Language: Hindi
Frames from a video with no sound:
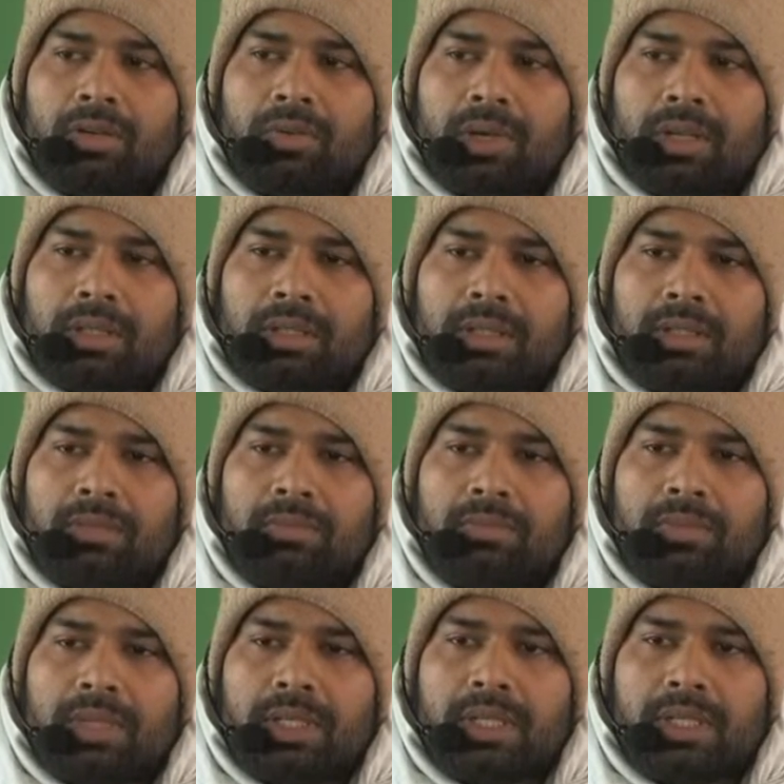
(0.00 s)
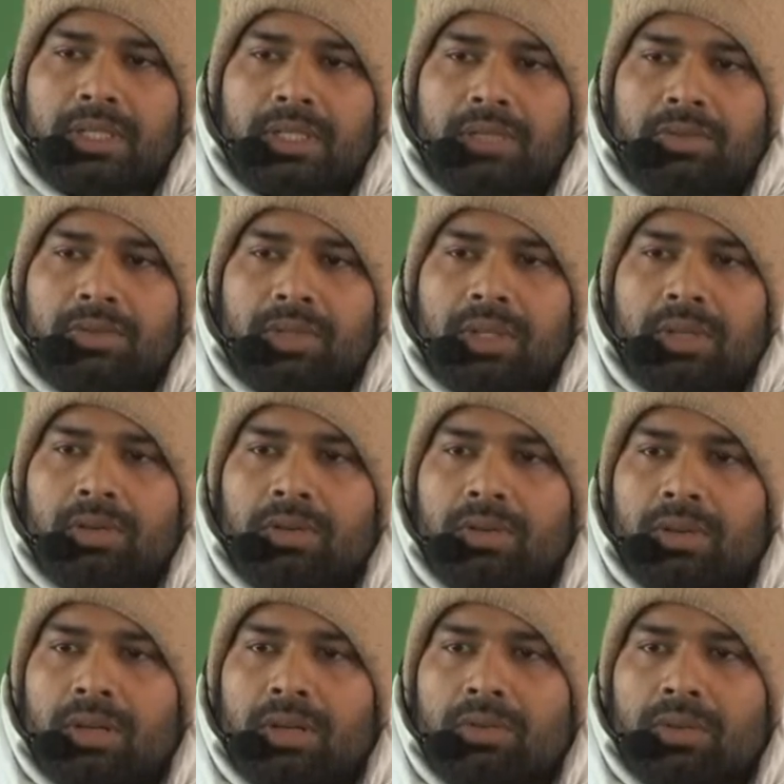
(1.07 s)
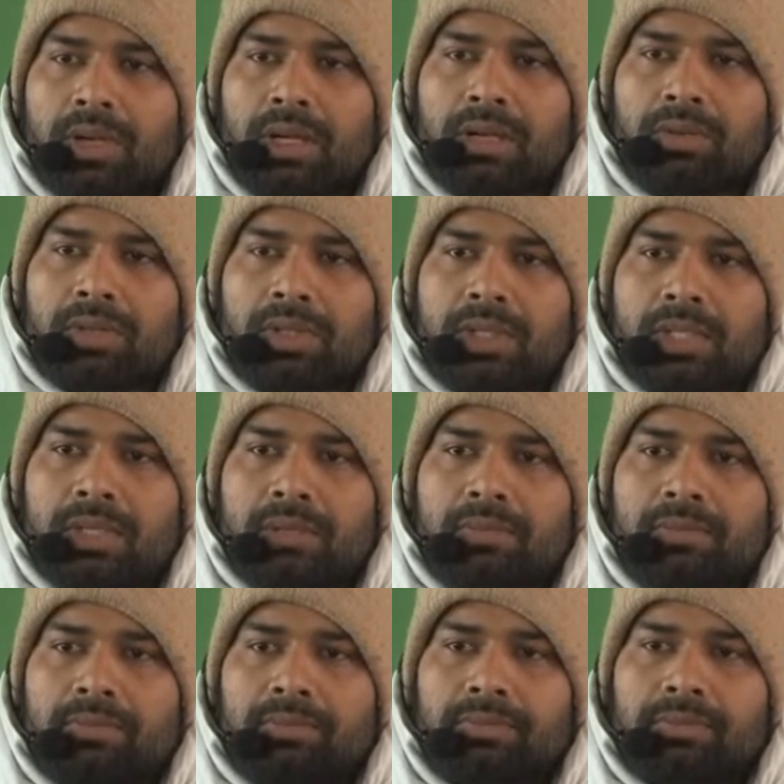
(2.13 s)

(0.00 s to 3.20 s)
वक्त्रम ब्रजेश सुतयो रनवेणुजिष्टम